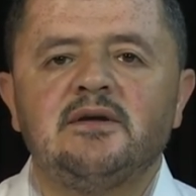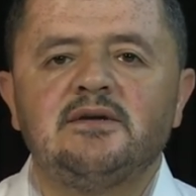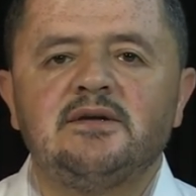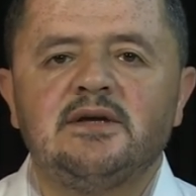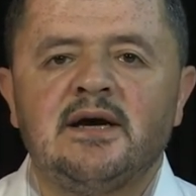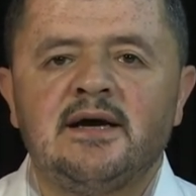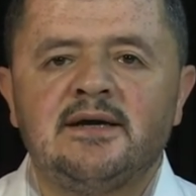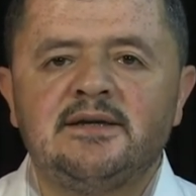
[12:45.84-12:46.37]

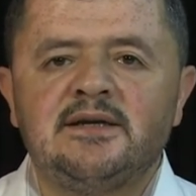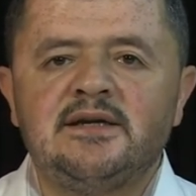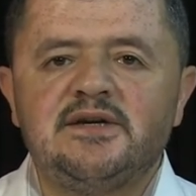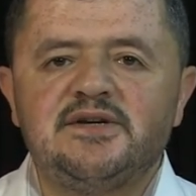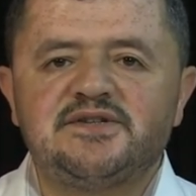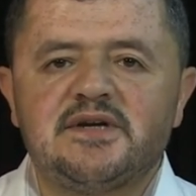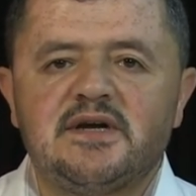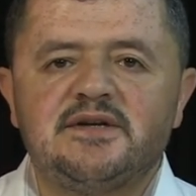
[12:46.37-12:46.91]
yani
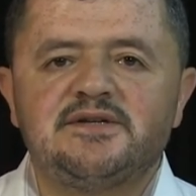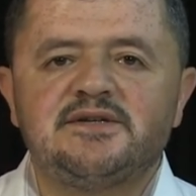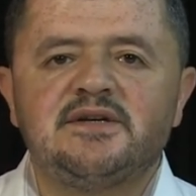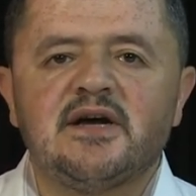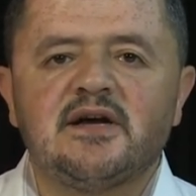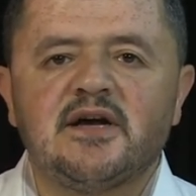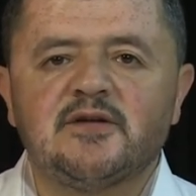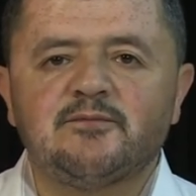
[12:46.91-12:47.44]

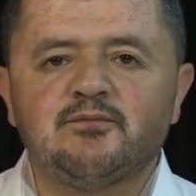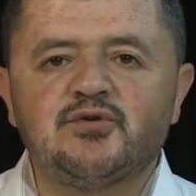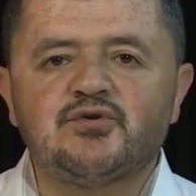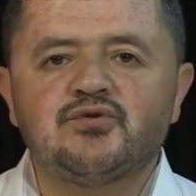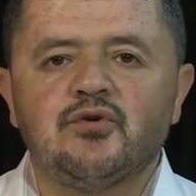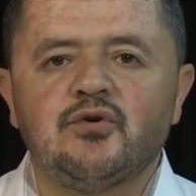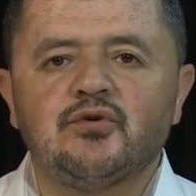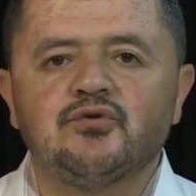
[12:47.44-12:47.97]
içerisine
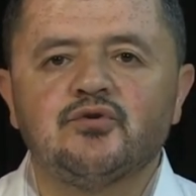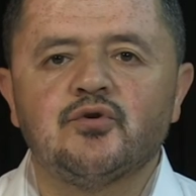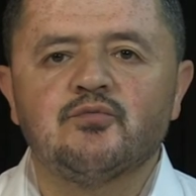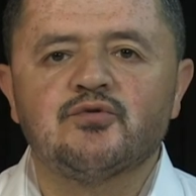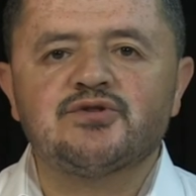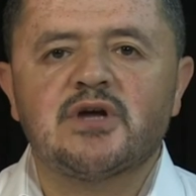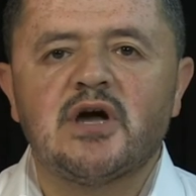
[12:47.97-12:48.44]
katmış olduğumuz